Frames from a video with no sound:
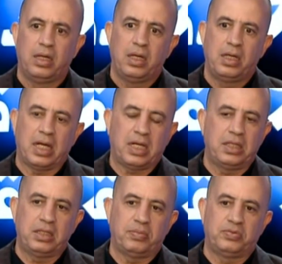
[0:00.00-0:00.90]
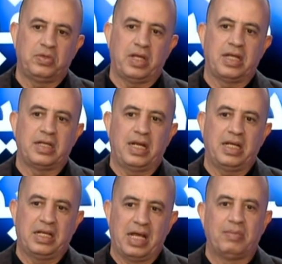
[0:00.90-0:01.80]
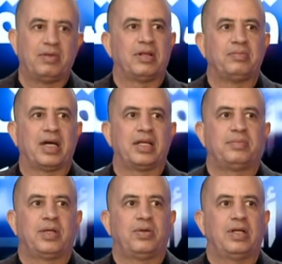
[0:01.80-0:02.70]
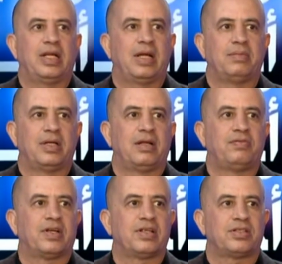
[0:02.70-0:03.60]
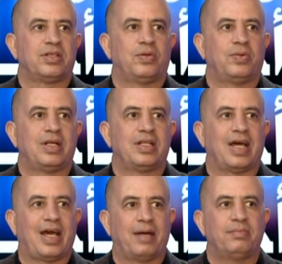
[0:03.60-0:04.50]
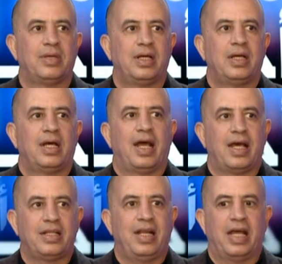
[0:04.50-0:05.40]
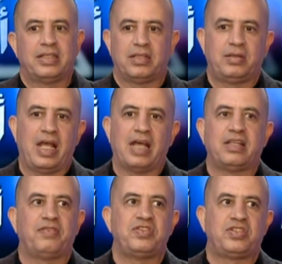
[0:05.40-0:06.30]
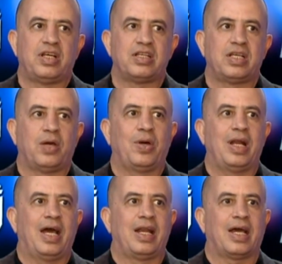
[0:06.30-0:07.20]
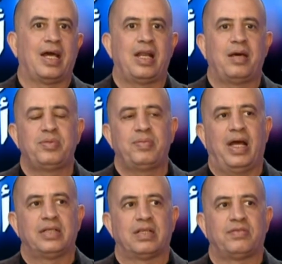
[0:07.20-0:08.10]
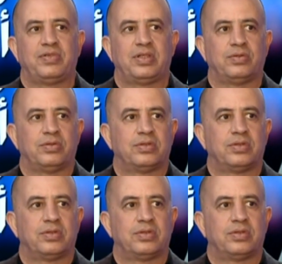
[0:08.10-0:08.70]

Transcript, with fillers: لكن يبدو لي ان الاعلام المغربي والاعلام الفرنسي هو اللي ضخم نعم. هذا الحدث لاهداف سياسيه ولا علاقه لها بما حدث في تونس.